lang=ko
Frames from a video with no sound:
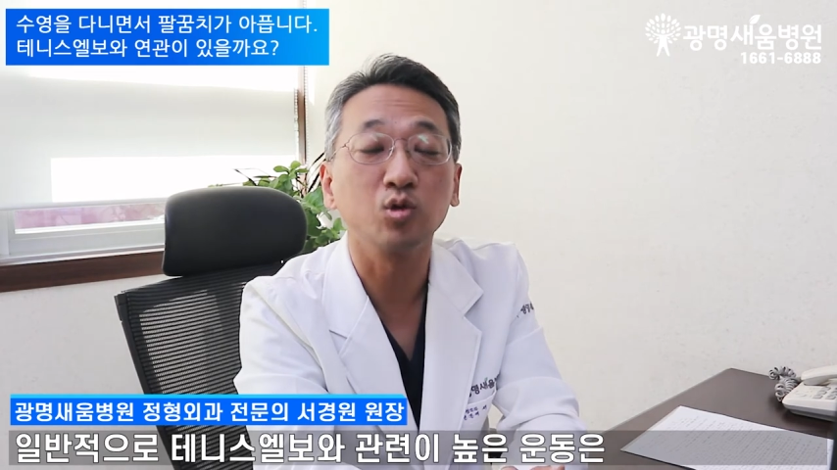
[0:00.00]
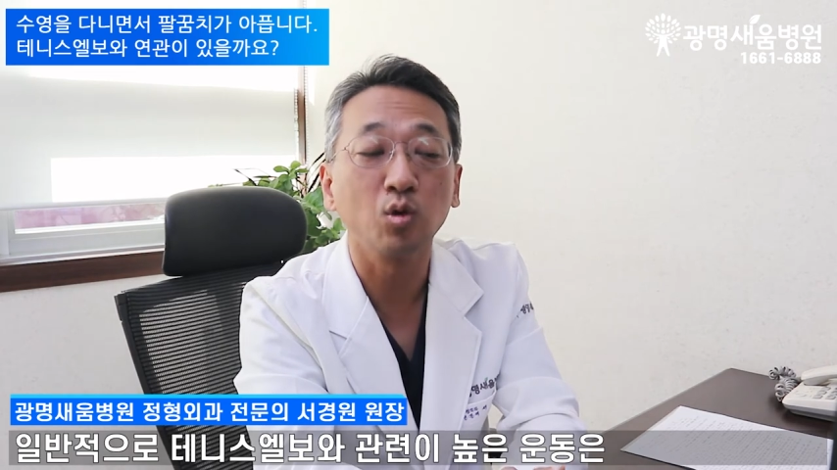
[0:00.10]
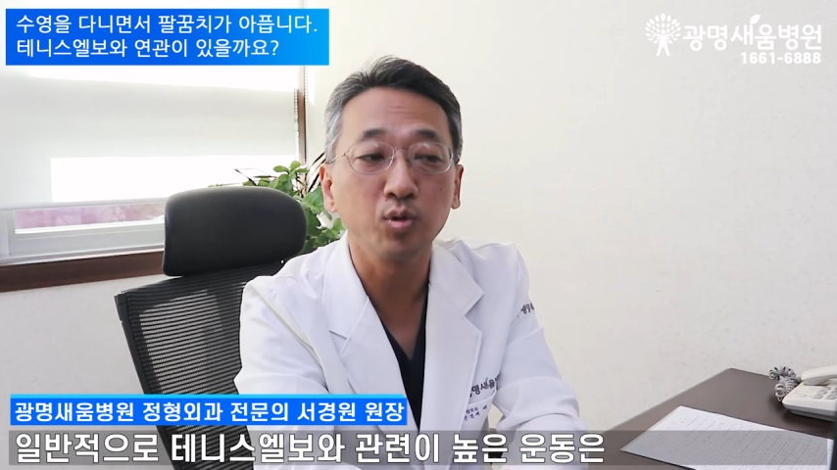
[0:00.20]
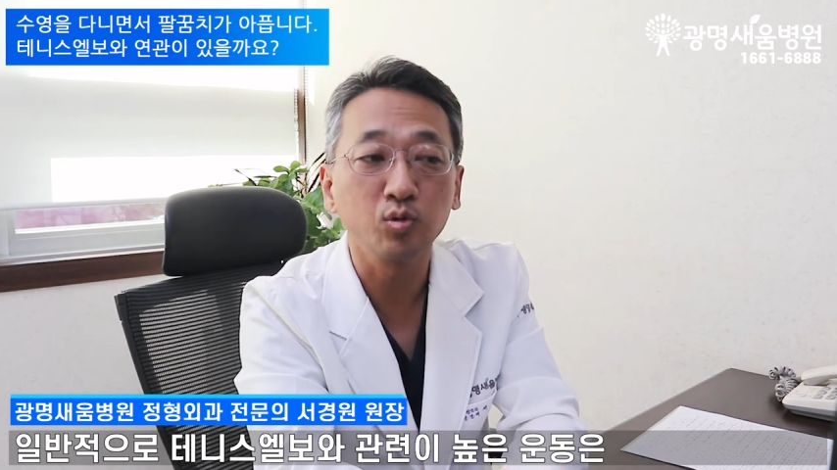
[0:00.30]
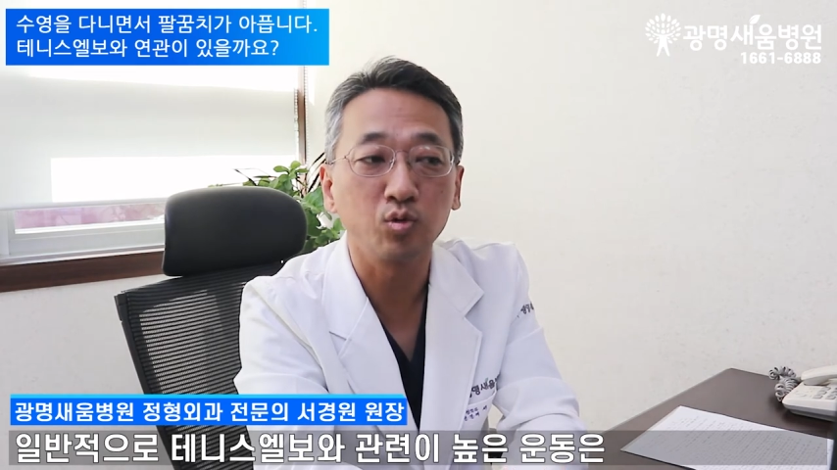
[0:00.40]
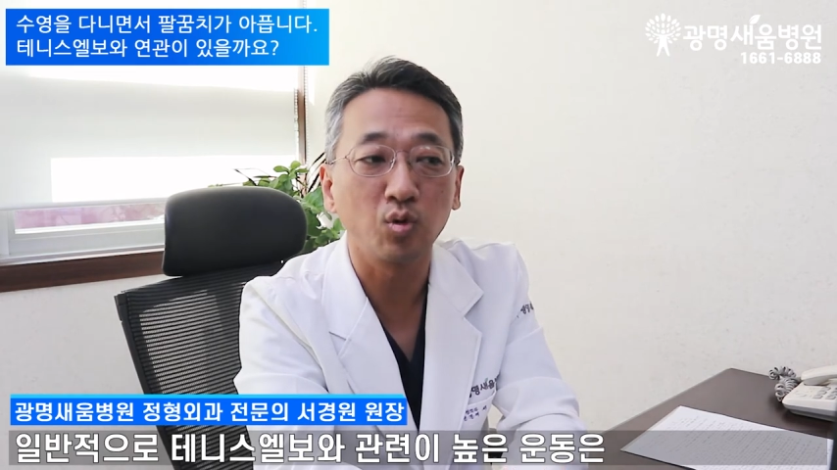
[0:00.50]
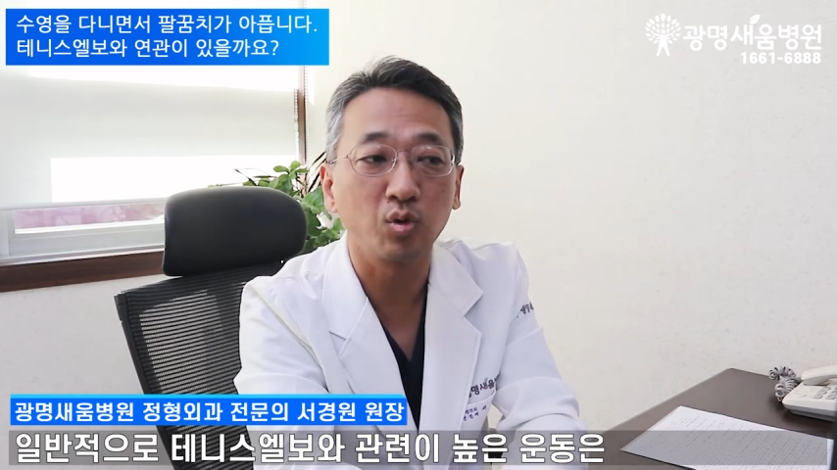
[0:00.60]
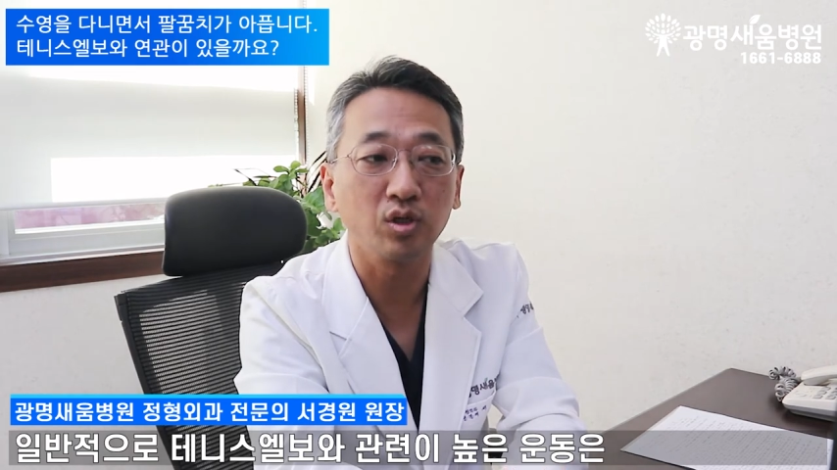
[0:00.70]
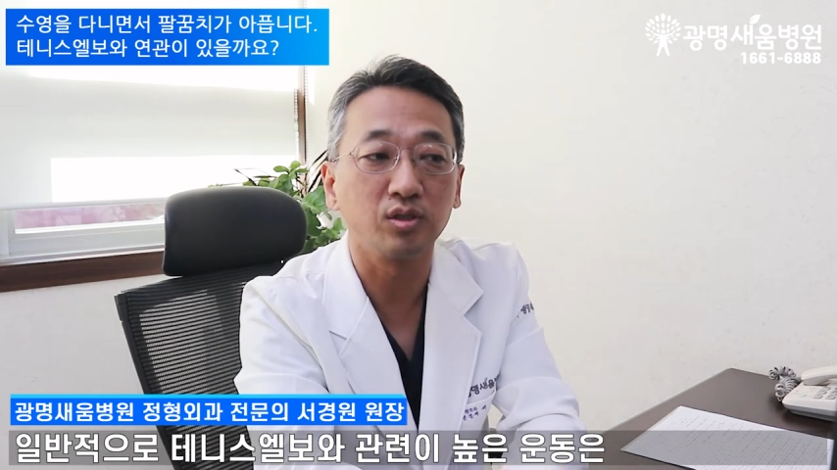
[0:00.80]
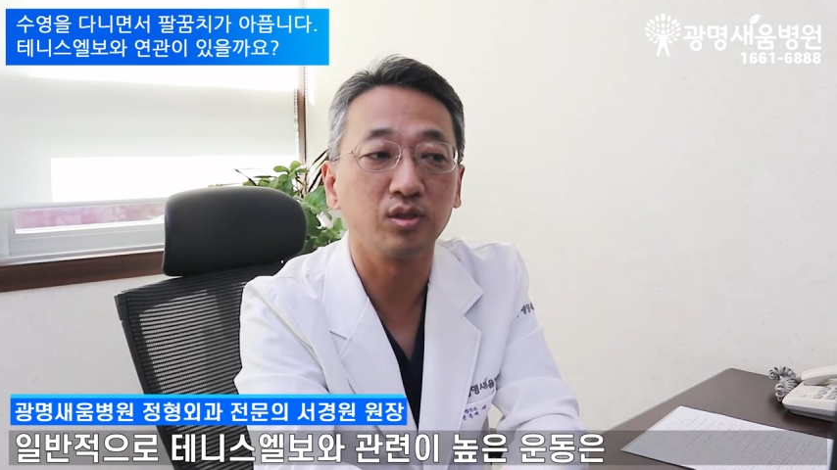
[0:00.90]
높은
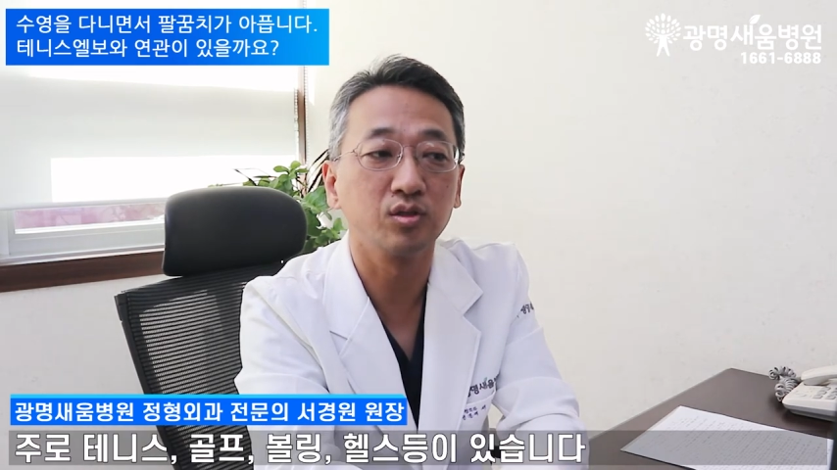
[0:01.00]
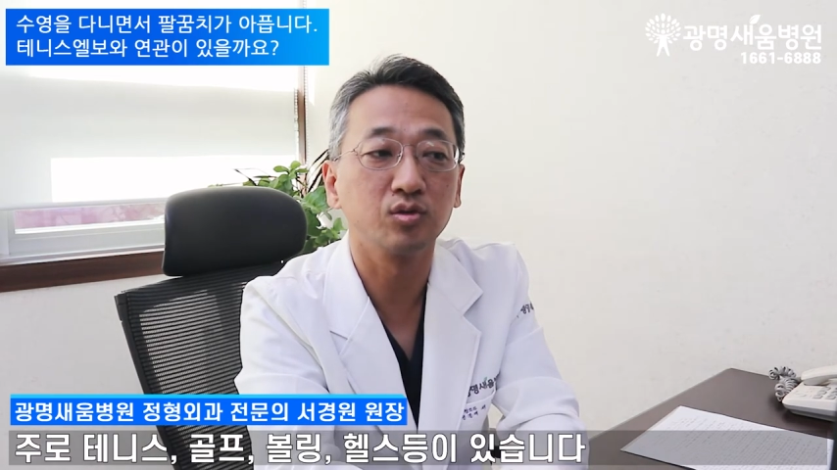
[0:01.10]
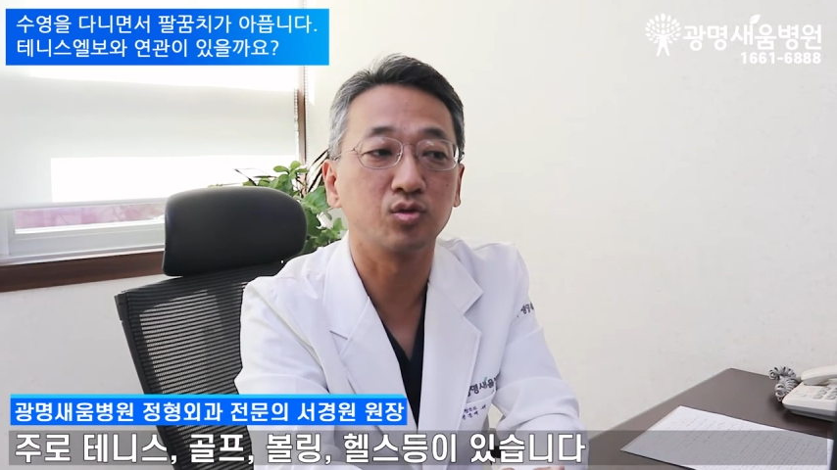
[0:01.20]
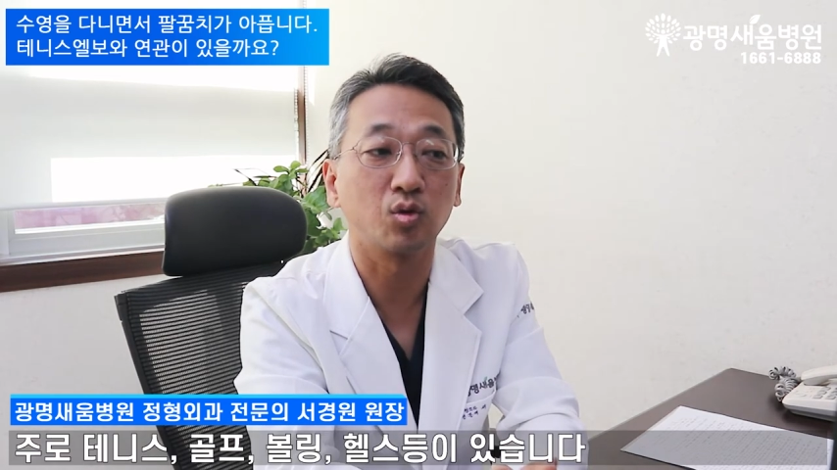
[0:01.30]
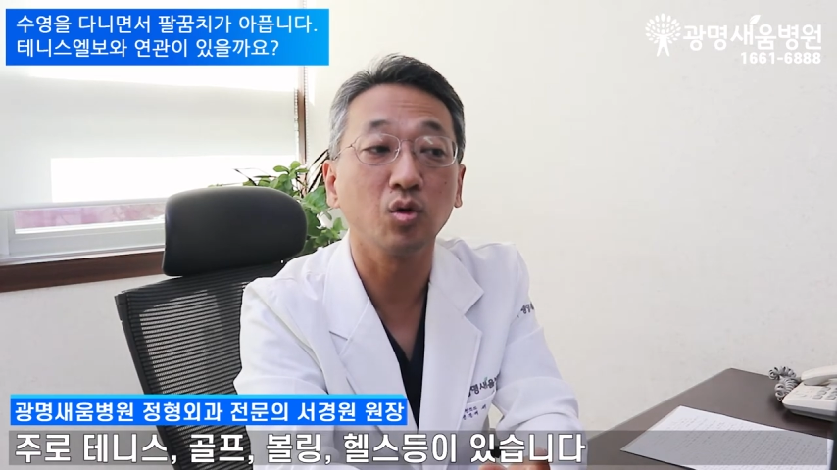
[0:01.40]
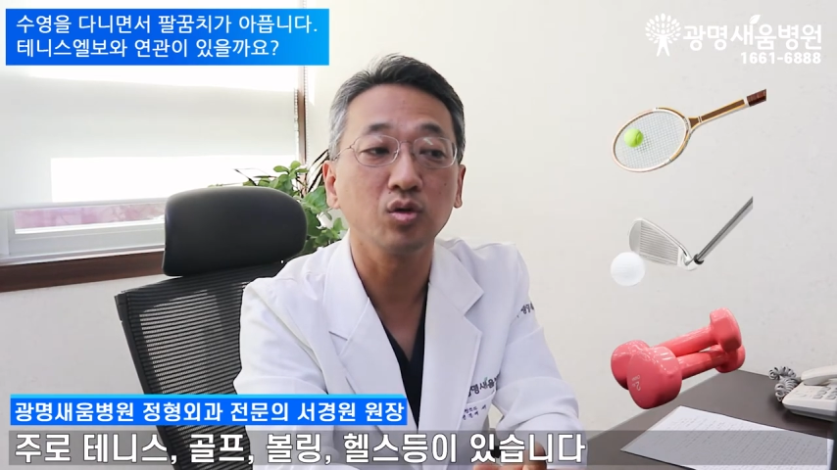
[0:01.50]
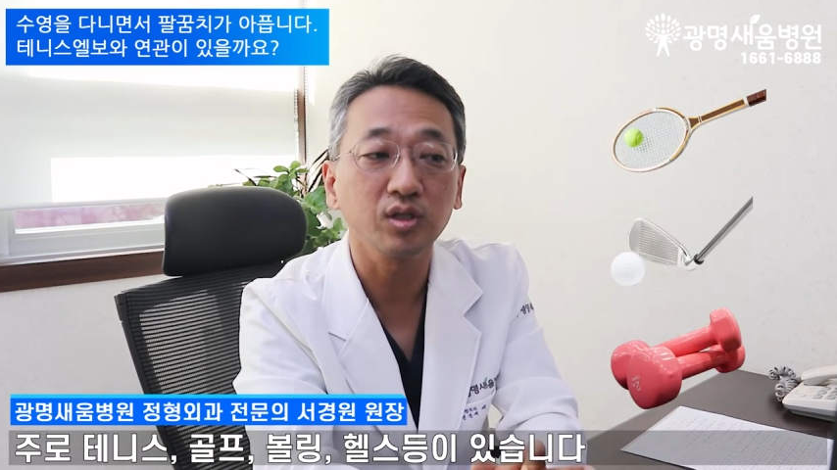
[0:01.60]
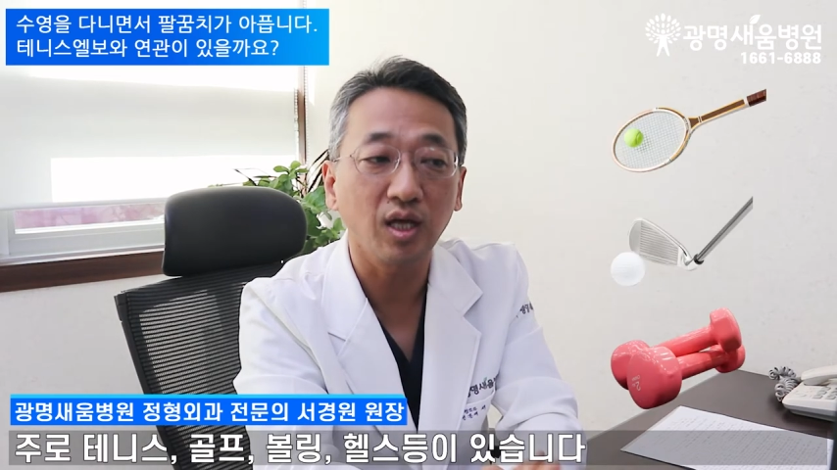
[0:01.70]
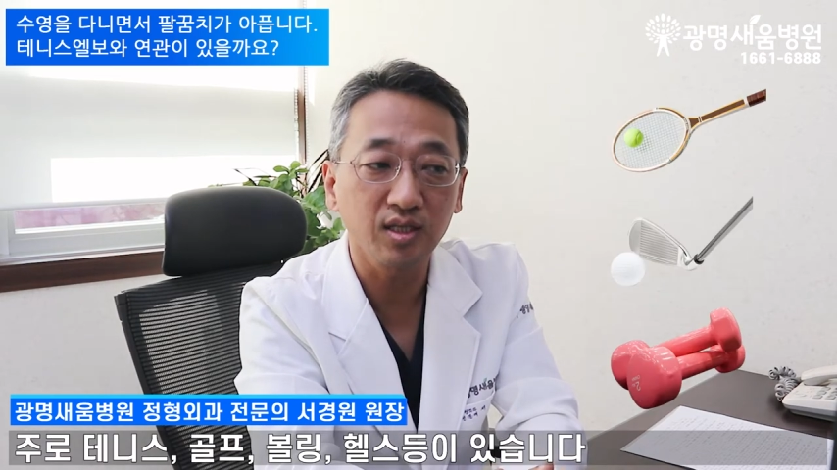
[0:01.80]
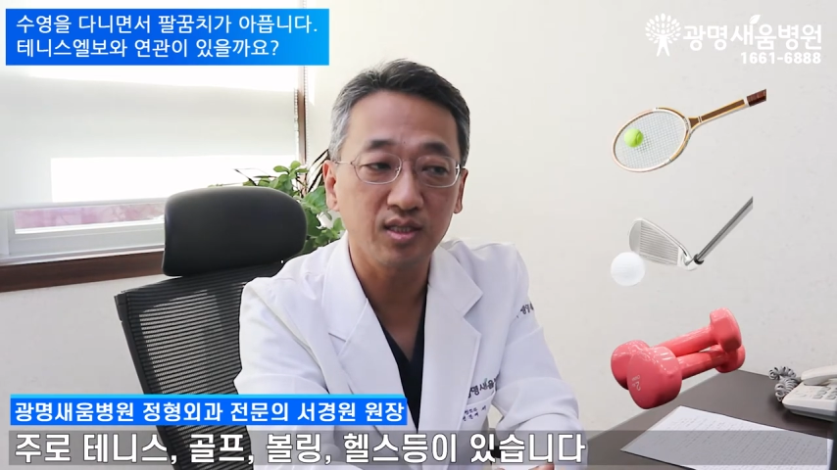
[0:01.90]
운동은 주로
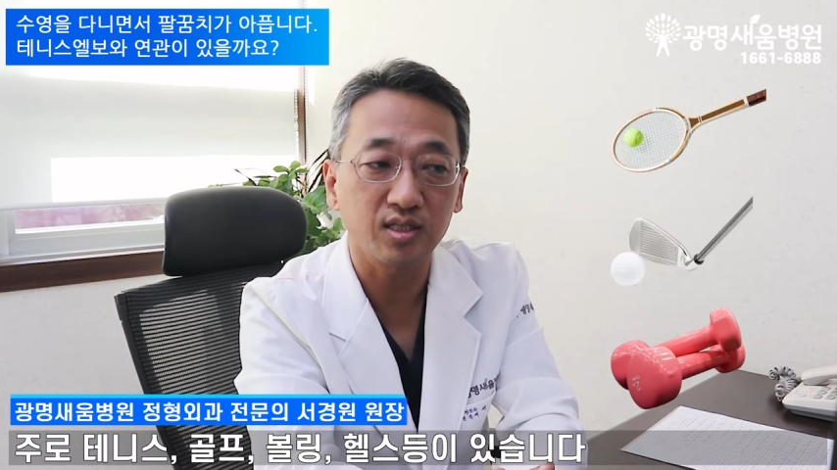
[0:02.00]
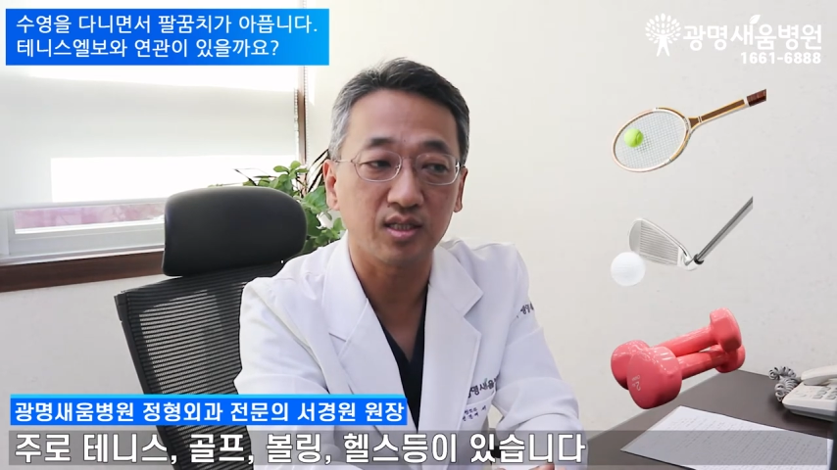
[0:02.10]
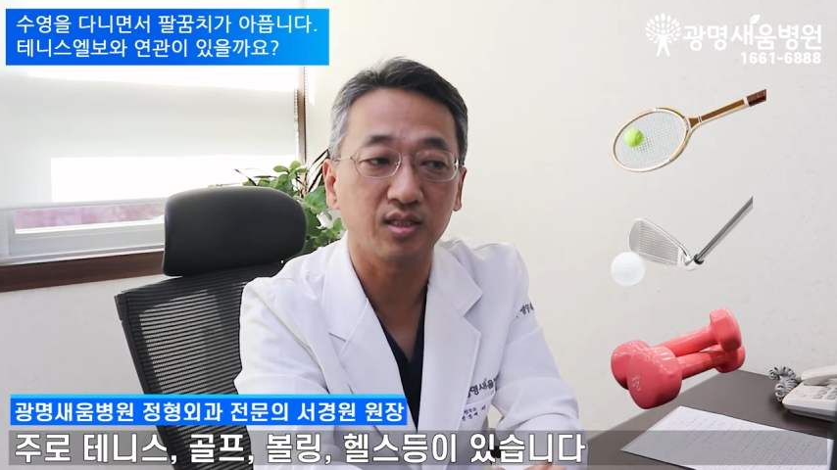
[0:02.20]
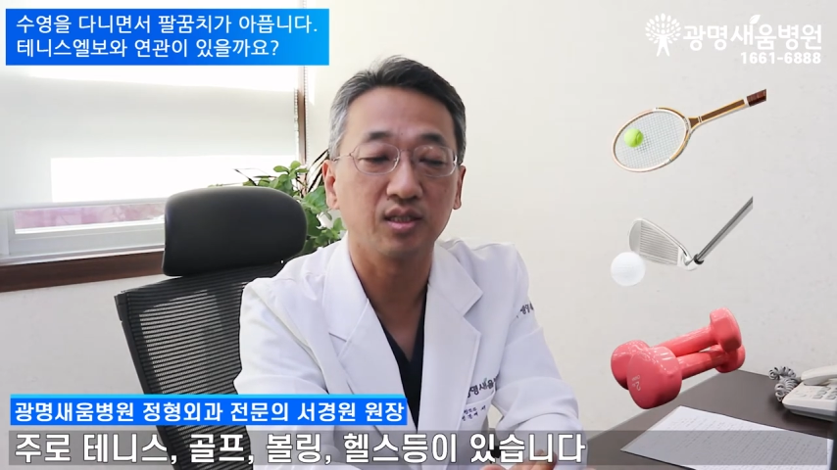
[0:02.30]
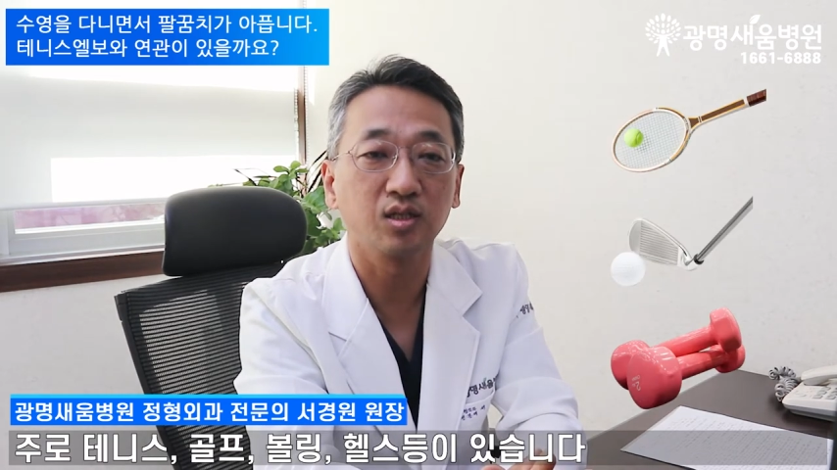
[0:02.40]
테니스,